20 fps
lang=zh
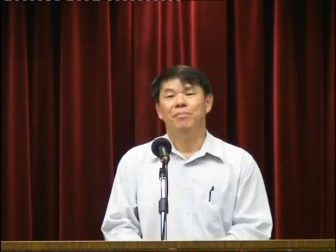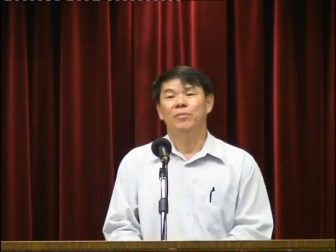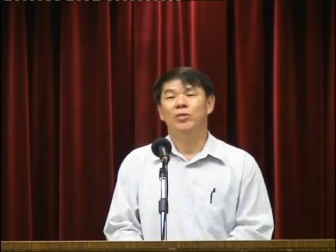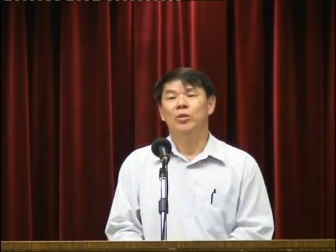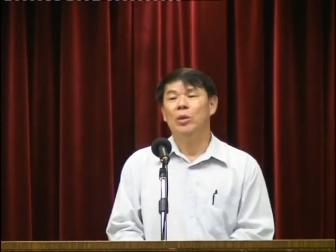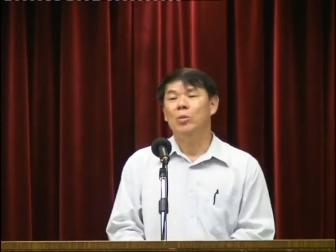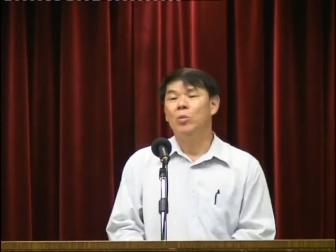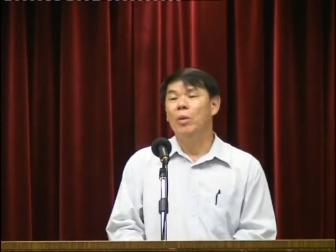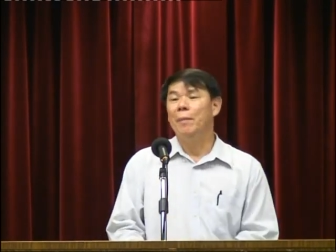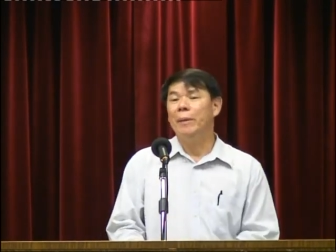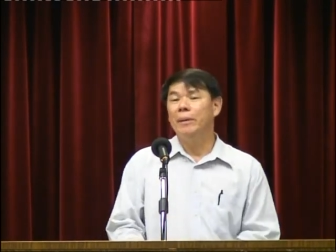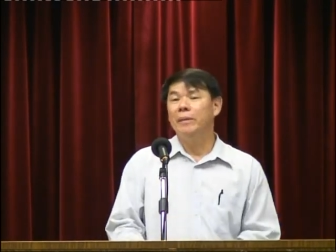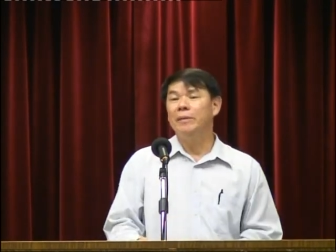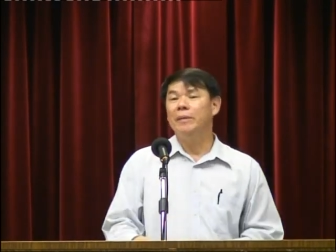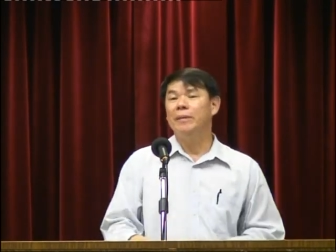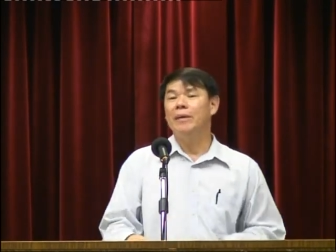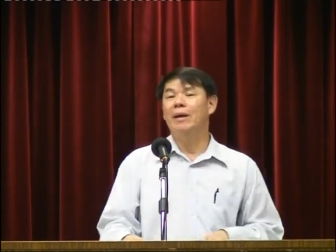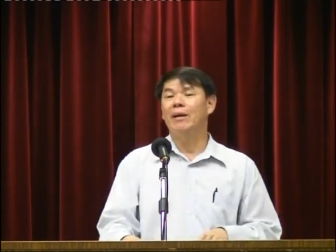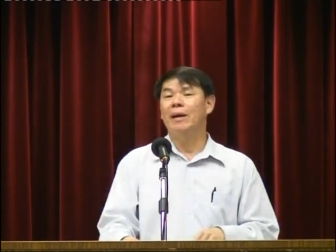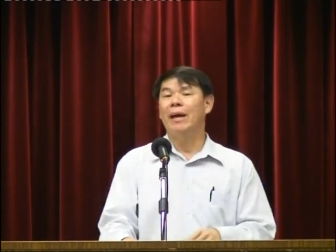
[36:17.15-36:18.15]
所以我
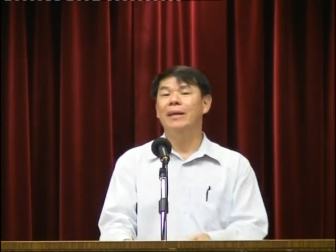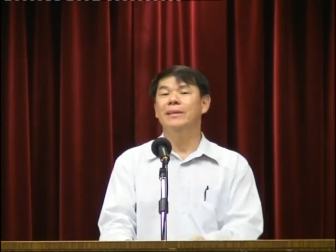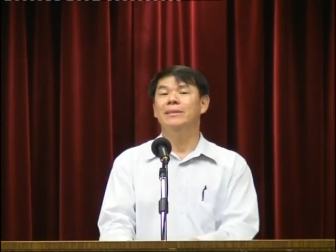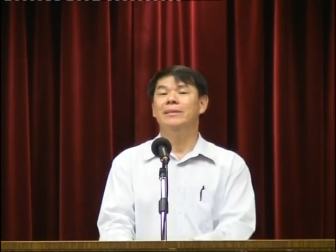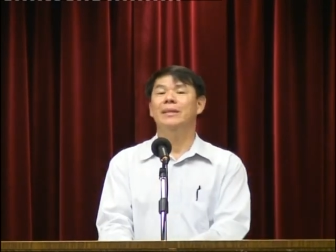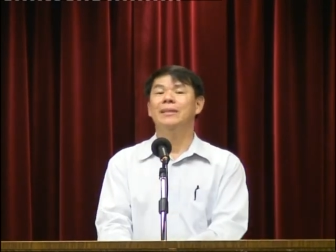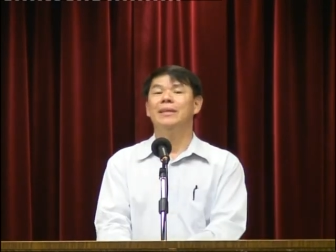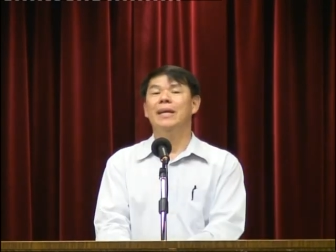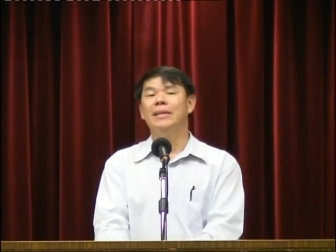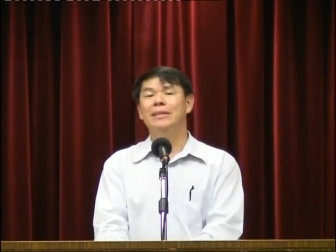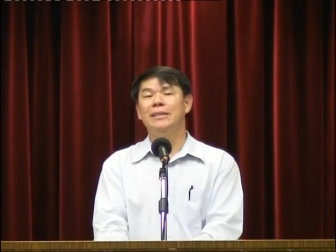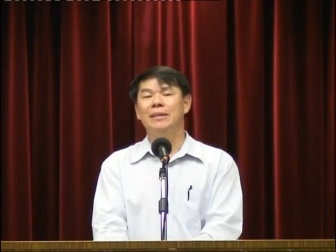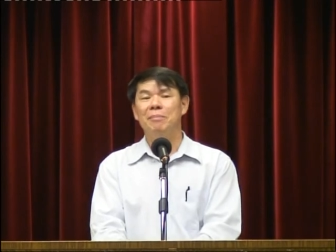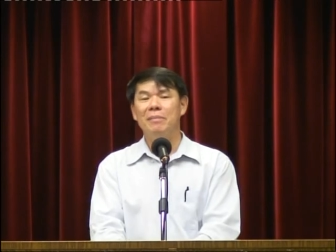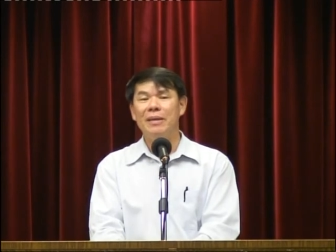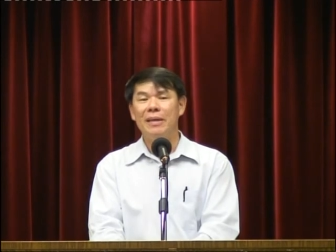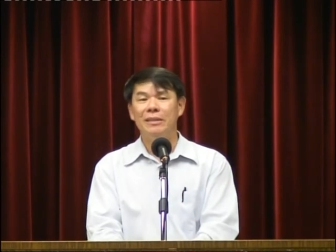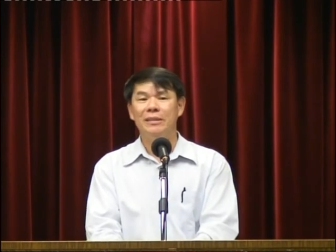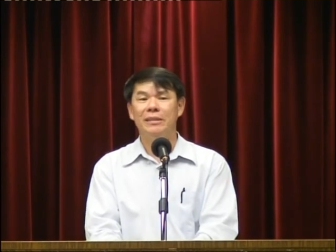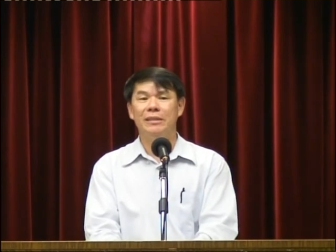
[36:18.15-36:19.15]
们要看见他怎
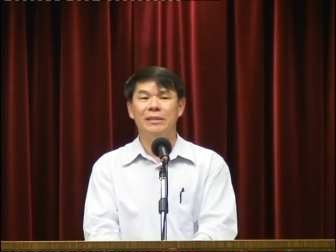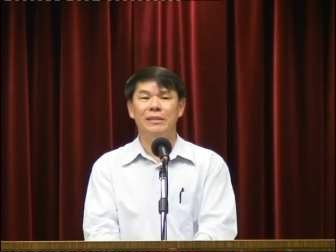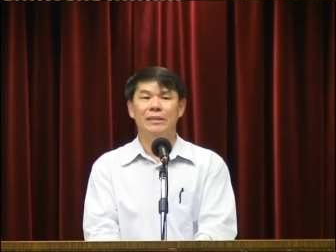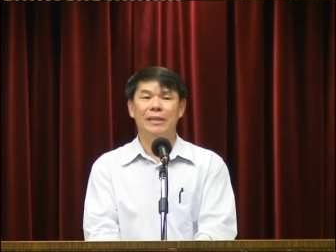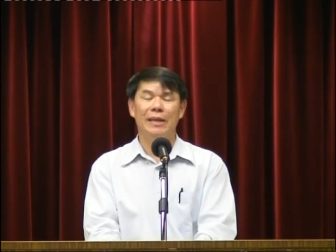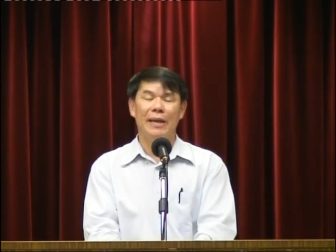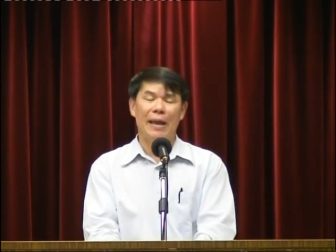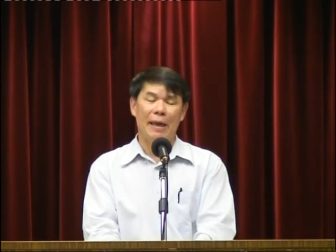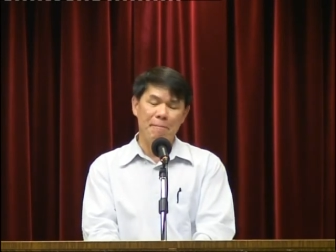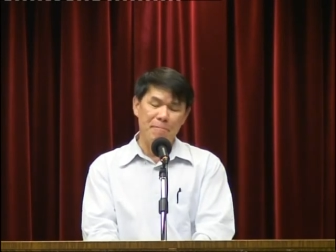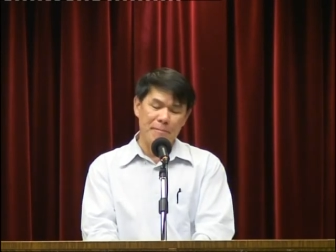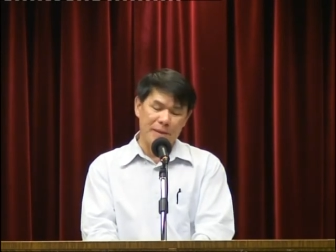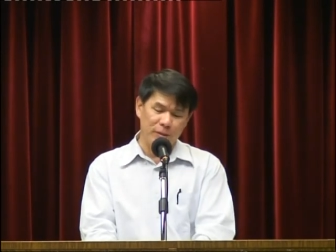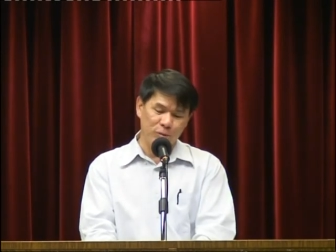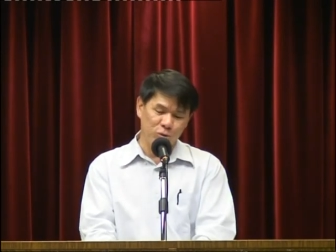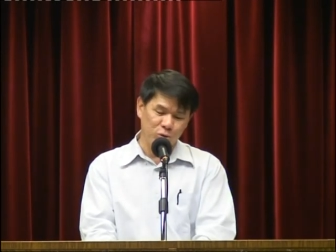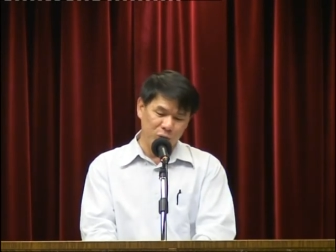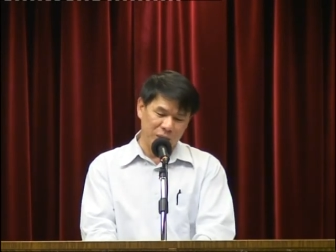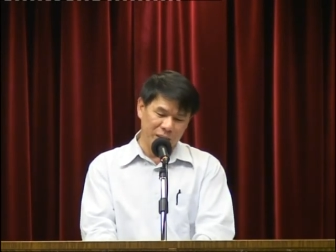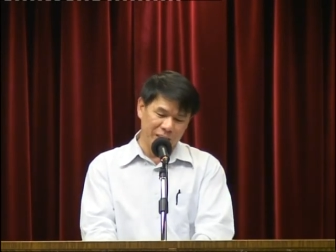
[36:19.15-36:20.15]
么样子的来
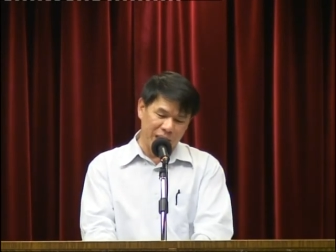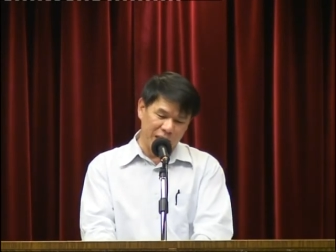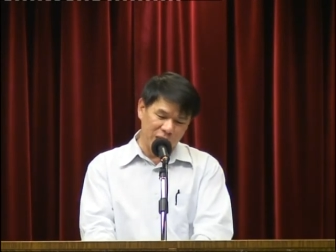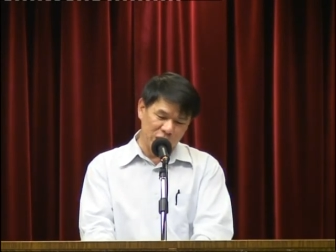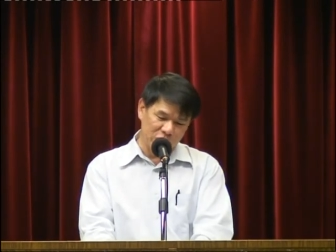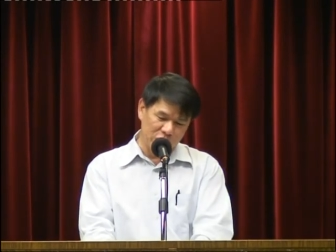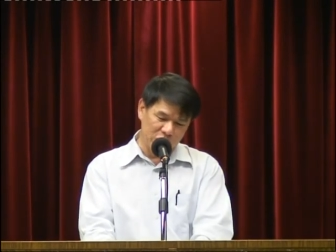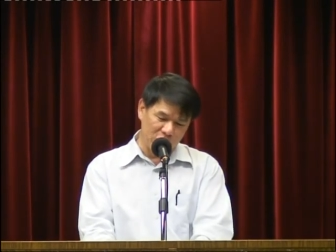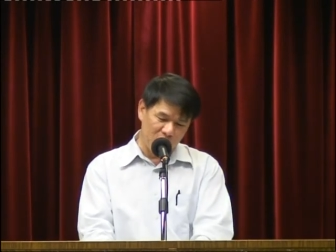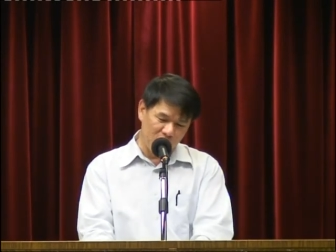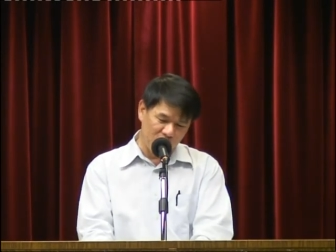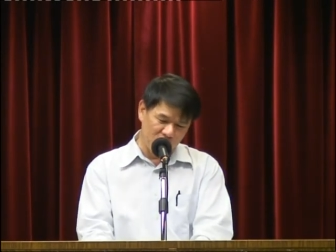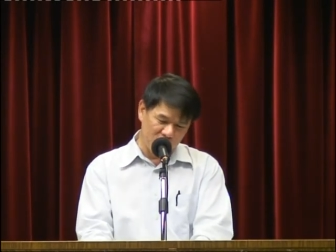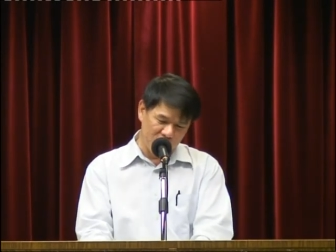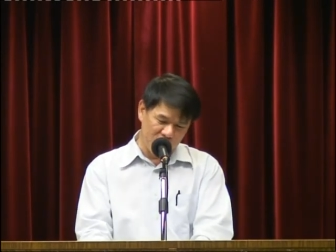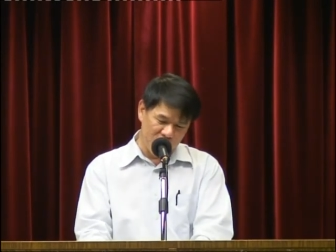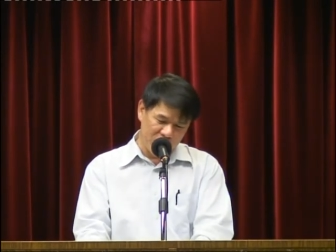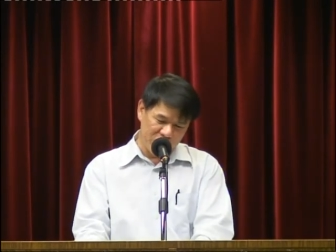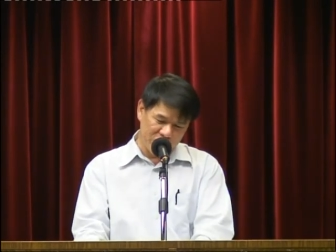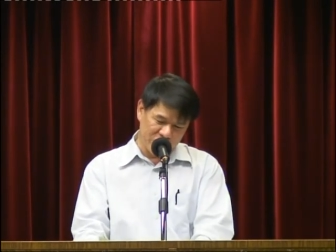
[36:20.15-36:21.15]
面对当时候
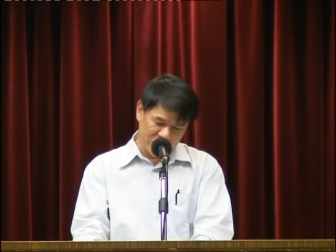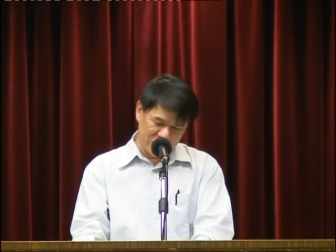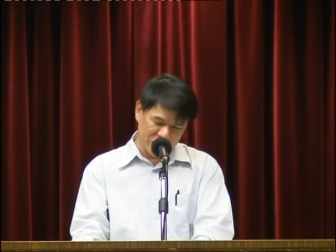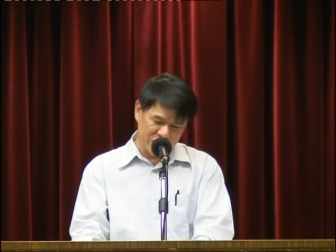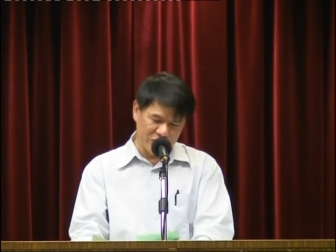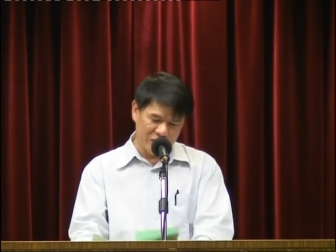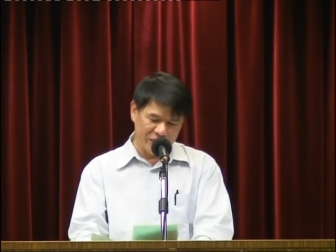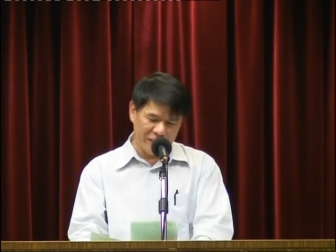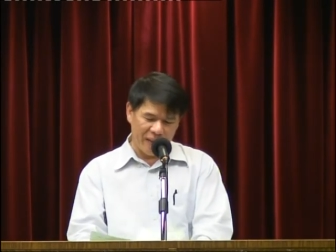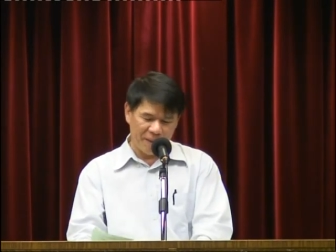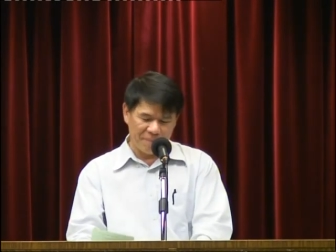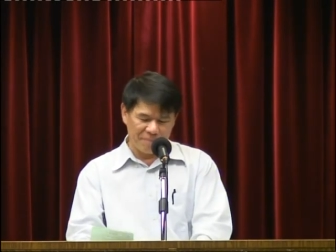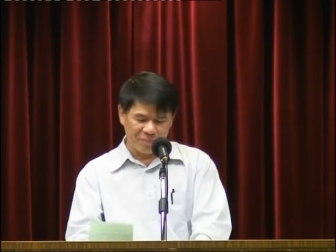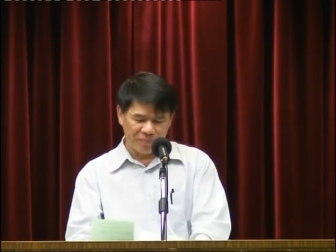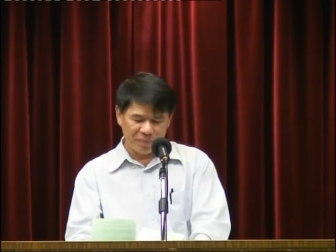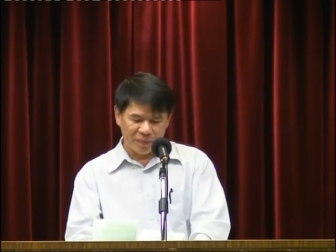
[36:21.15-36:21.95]
的时代。